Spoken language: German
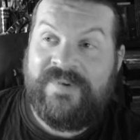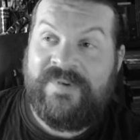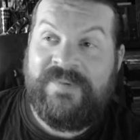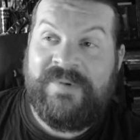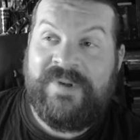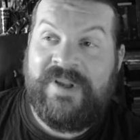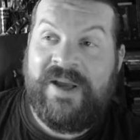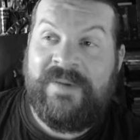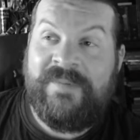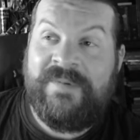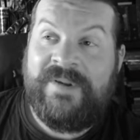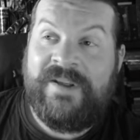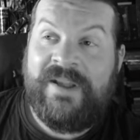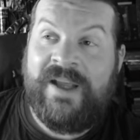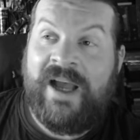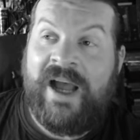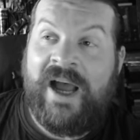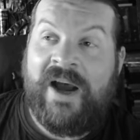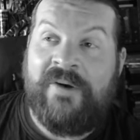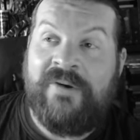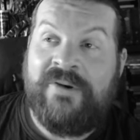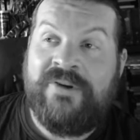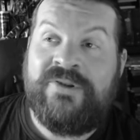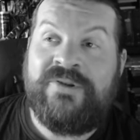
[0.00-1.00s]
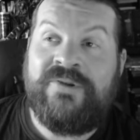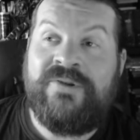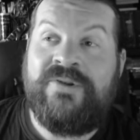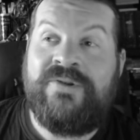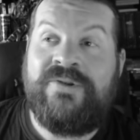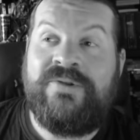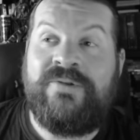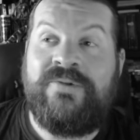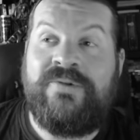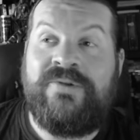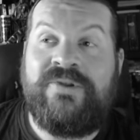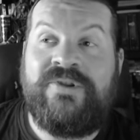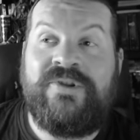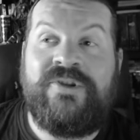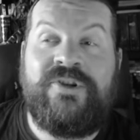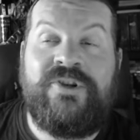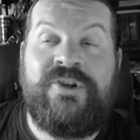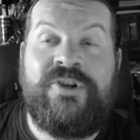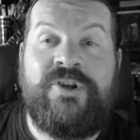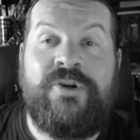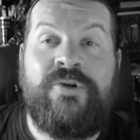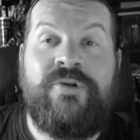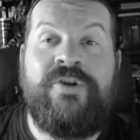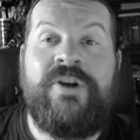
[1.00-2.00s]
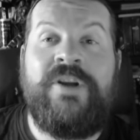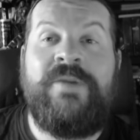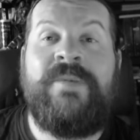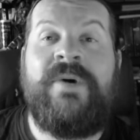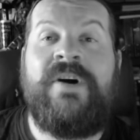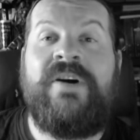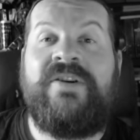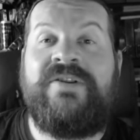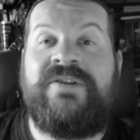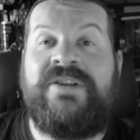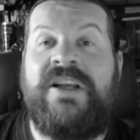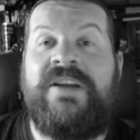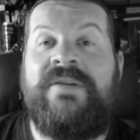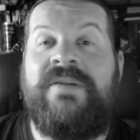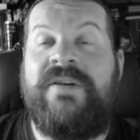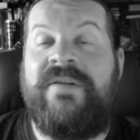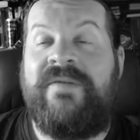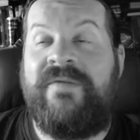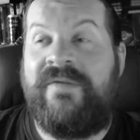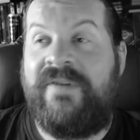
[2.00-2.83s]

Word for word: ihrer, mit ihrer Ausrüstungsshow immer aus, einem,